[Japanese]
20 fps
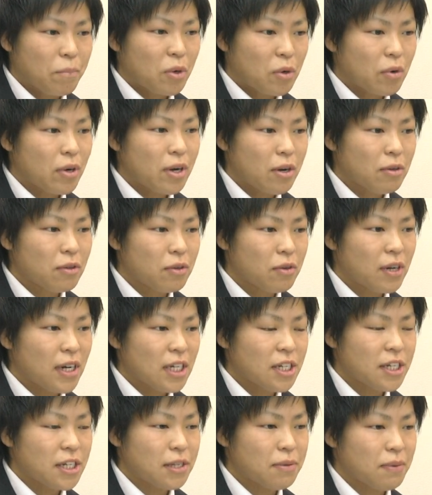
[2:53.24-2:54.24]
これを逃
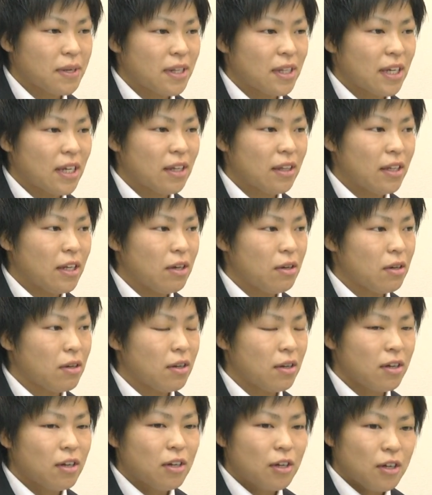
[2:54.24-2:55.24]
してしまったってい
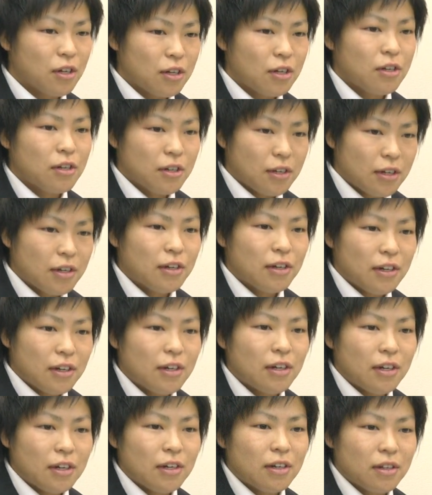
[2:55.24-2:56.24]
う
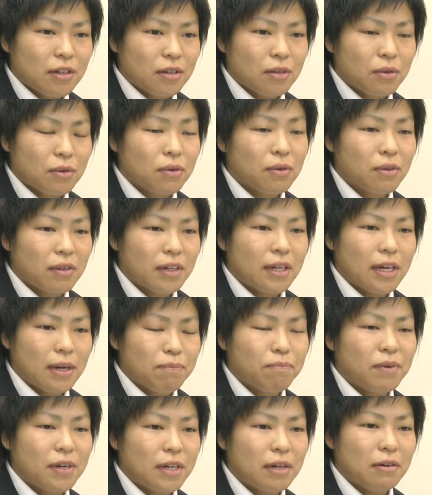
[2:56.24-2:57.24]
ところでやっ
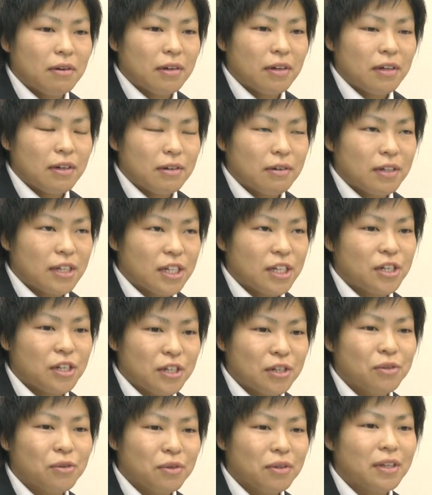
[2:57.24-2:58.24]
ぱり私
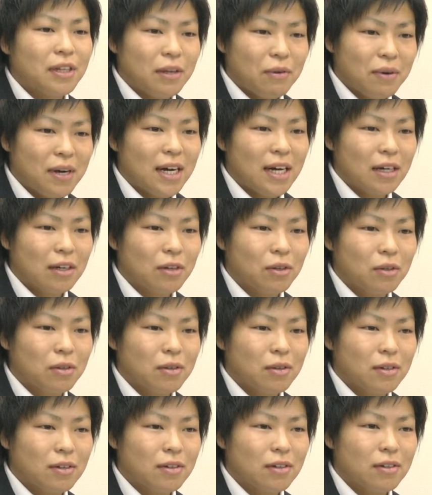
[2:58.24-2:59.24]
にとっては
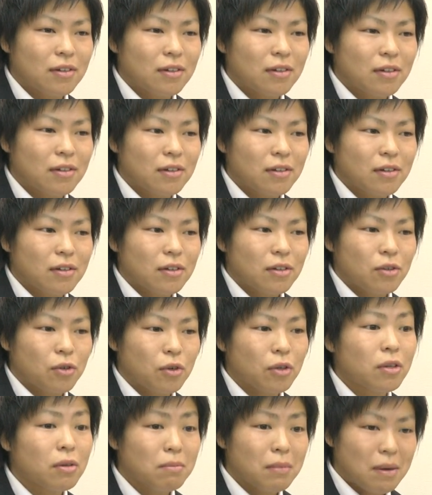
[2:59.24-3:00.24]

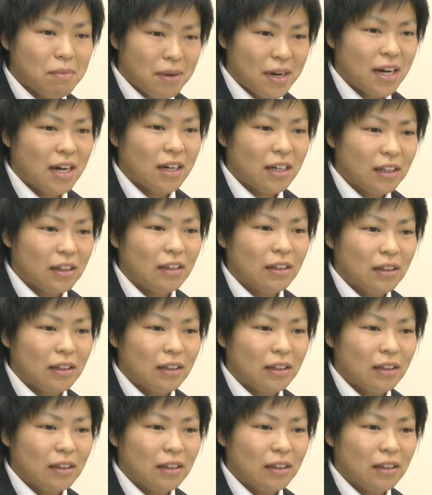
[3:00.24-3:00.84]
このまま